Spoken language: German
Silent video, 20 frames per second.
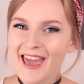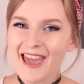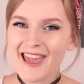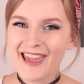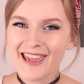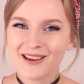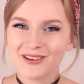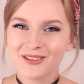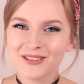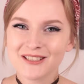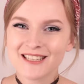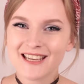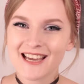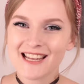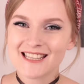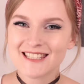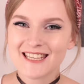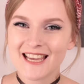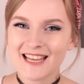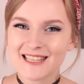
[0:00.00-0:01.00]
Hey und
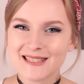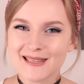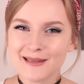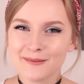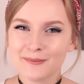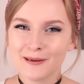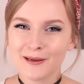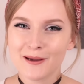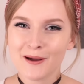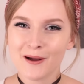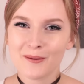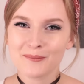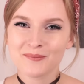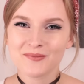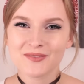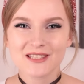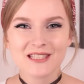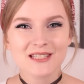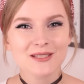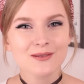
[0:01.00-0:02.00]
ganz herzlich
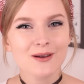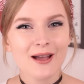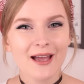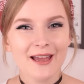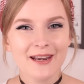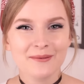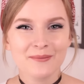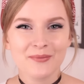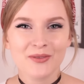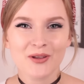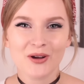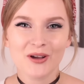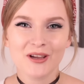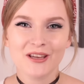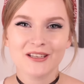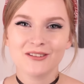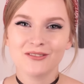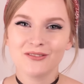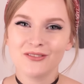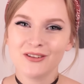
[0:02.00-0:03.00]
willkommen zu einem
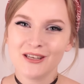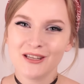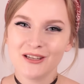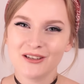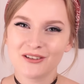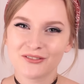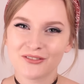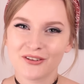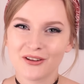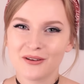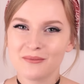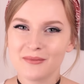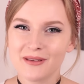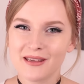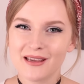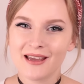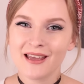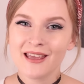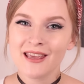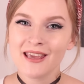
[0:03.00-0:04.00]
neuen Video von
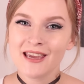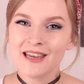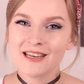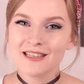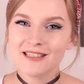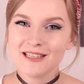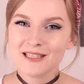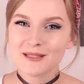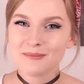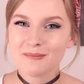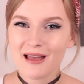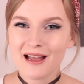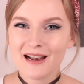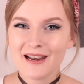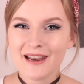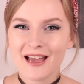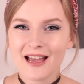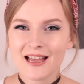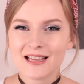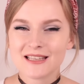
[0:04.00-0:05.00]
mir.
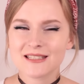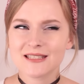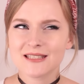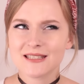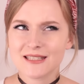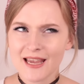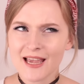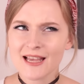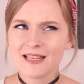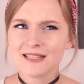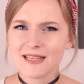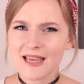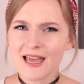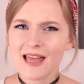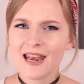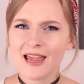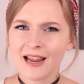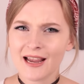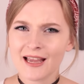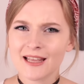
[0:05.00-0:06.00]
Diesmal nach sehr,
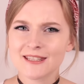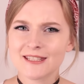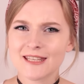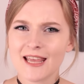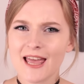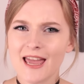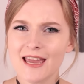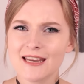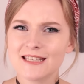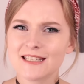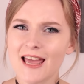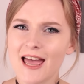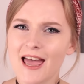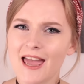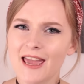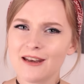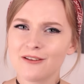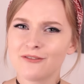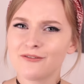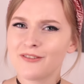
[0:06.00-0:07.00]
sehr langer Zeit
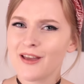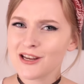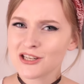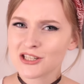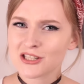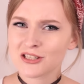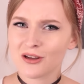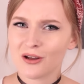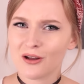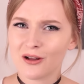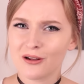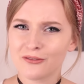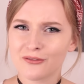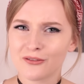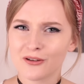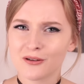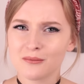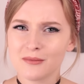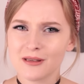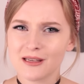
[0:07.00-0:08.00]
ein Fashion Haul
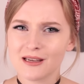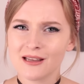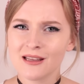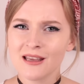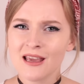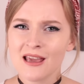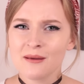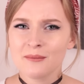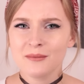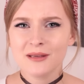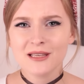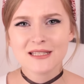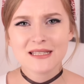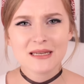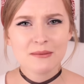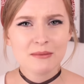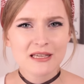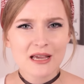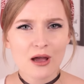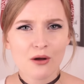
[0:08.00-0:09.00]
von mir. Mir ist
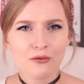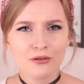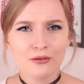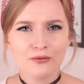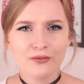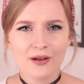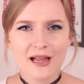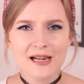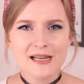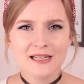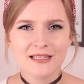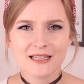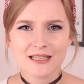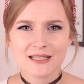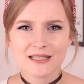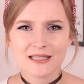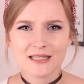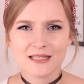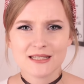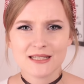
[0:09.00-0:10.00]
nämlich aufgefallen,
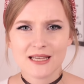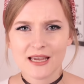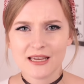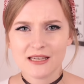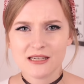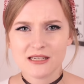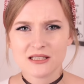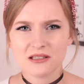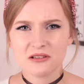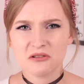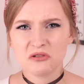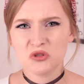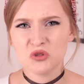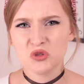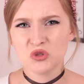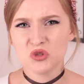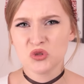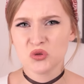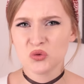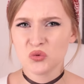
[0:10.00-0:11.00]
dass ich seit
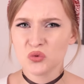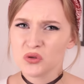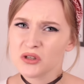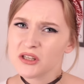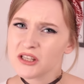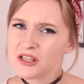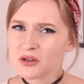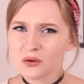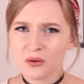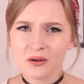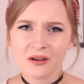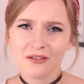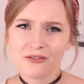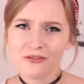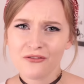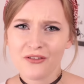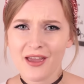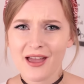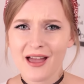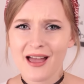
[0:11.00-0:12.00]
Juli
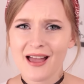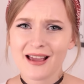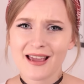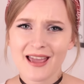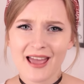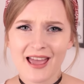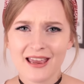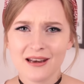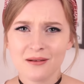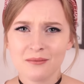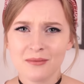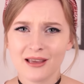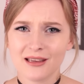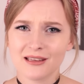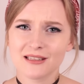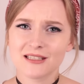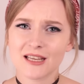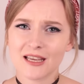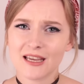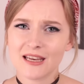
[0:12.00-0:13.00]
ungefähr keinen mehr
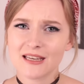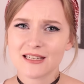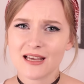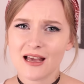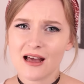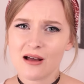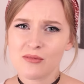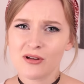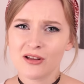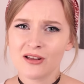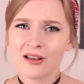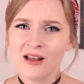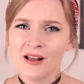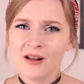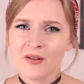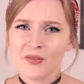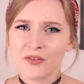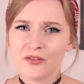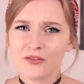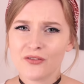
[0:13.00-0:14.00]
gedreht habe,
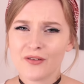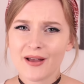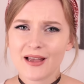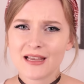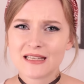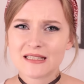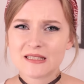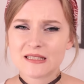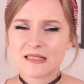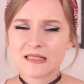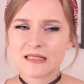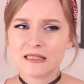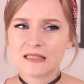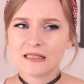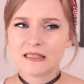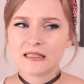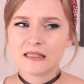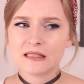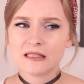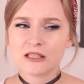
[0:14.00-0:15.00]
was
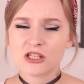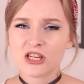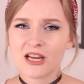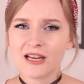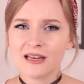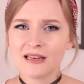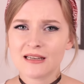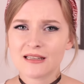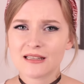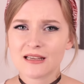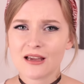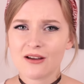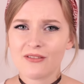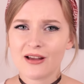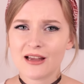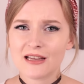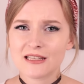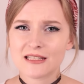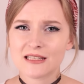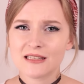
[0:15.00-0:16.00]
äh,
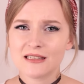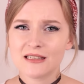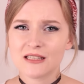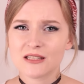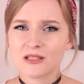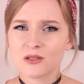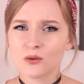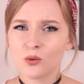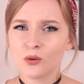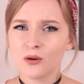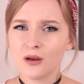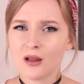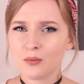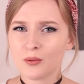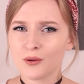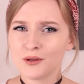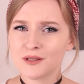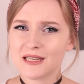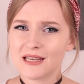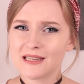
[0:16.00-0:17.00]
schändlicherweise nicht so
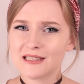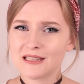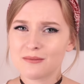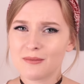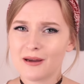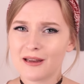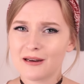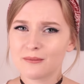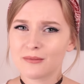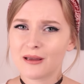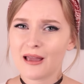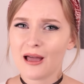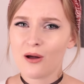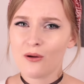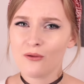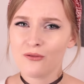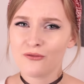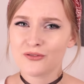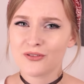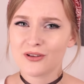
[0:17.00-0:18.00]
hundertprozentig meinem
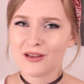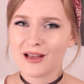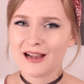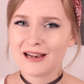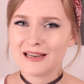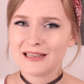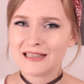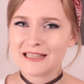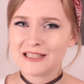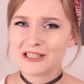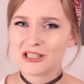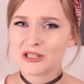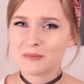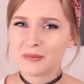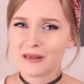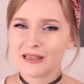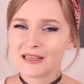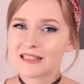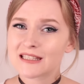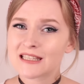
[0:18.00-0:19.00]
Kaufverhalten
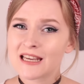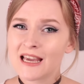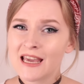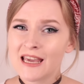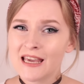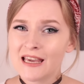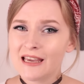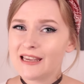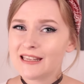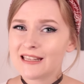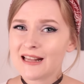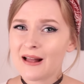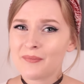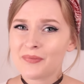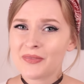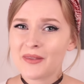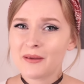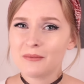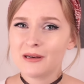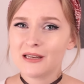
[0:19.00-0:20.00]
entspricht. Ich
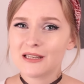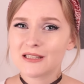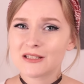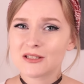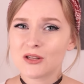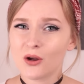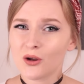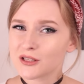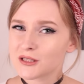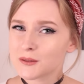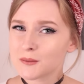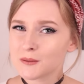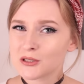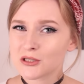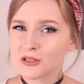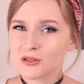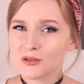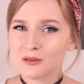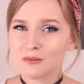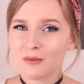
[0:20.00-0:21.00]
habe nämlich doch
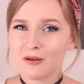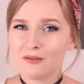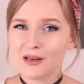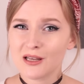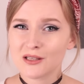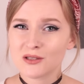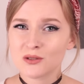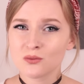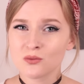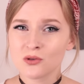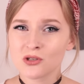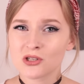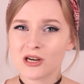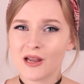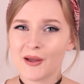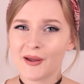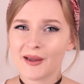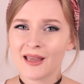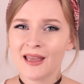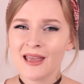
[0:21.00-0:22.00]
zwischendurch mal wieder
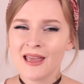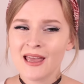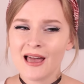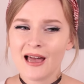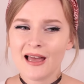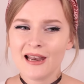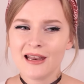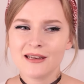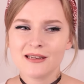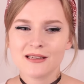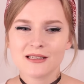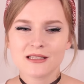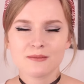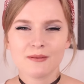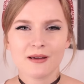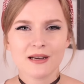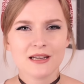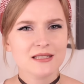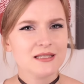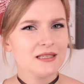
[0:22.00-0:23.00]
zugeschlagen. Allerdings
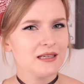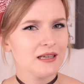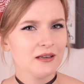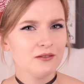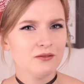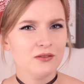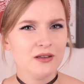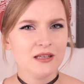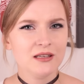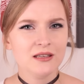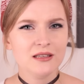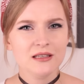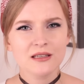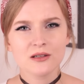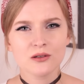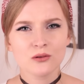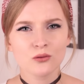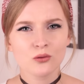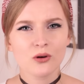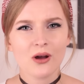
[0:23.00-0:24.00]
war das irgendwie nie
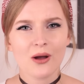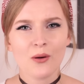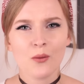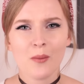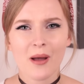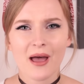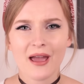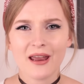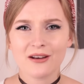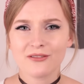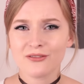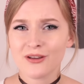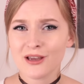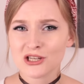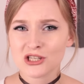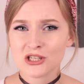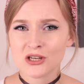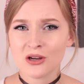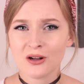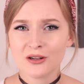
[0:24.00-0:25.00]
genug, um einen
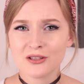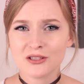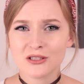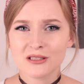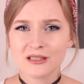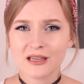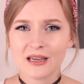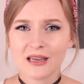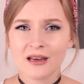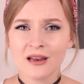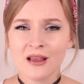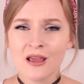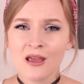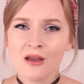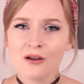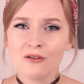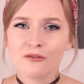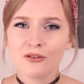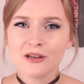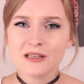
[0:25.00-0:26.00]
Fashion Haul zu drehen.
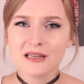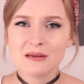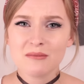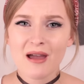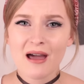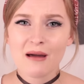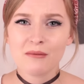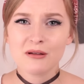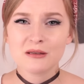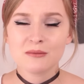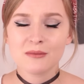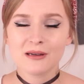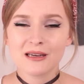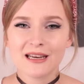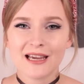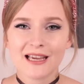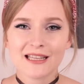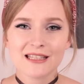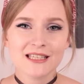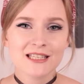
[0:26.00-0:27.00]
Von dem her habe ich mir
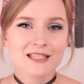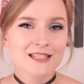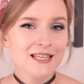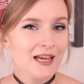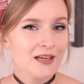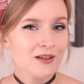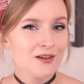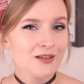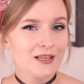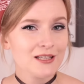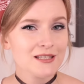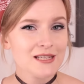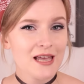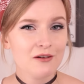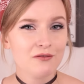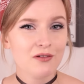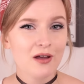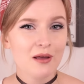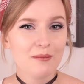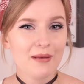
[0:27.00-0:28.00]
gedacht, ich zeige euch jetzt
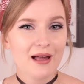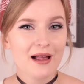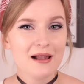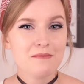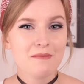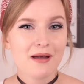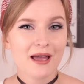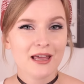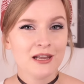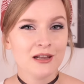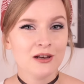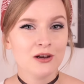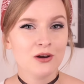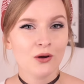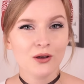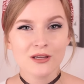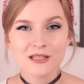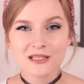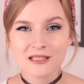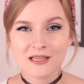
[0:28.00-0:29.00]
einfach mal meine
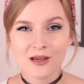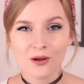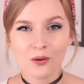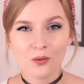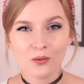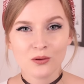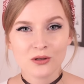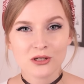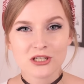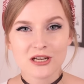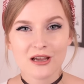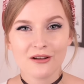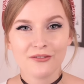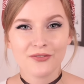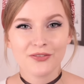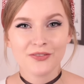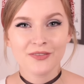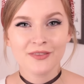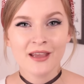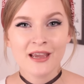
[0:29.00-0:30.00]
neuesten
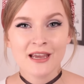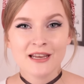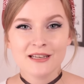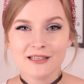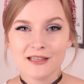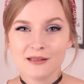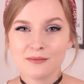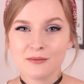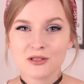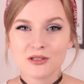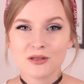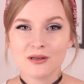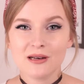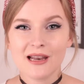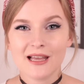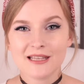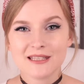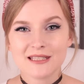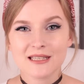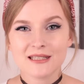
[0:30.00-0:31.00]
Errungenschaften, die ich mir so in
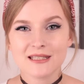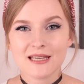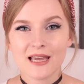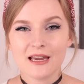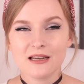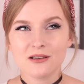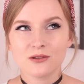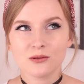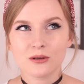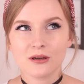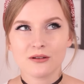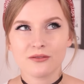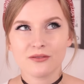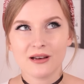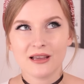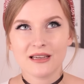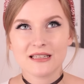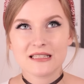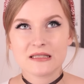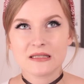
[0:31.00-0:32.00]
letzter Zeit oder
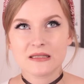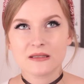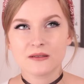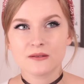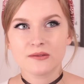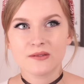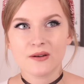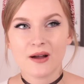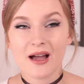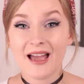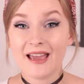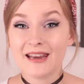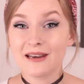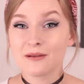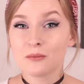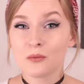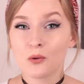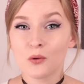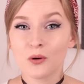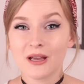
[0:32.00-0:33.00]
vielleicht äh, vor
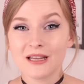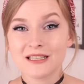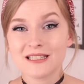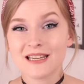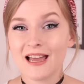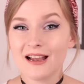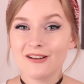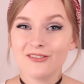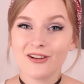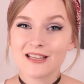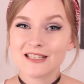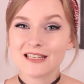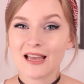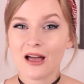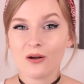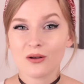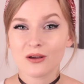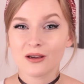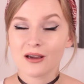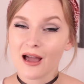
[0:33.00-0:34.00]
einem Monat teilweise
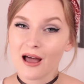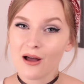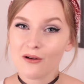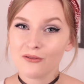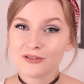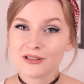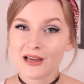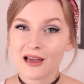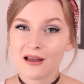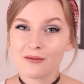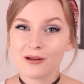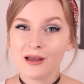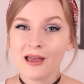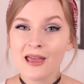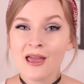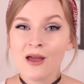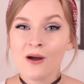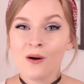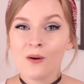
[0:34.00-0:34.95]
auch gekauft habe.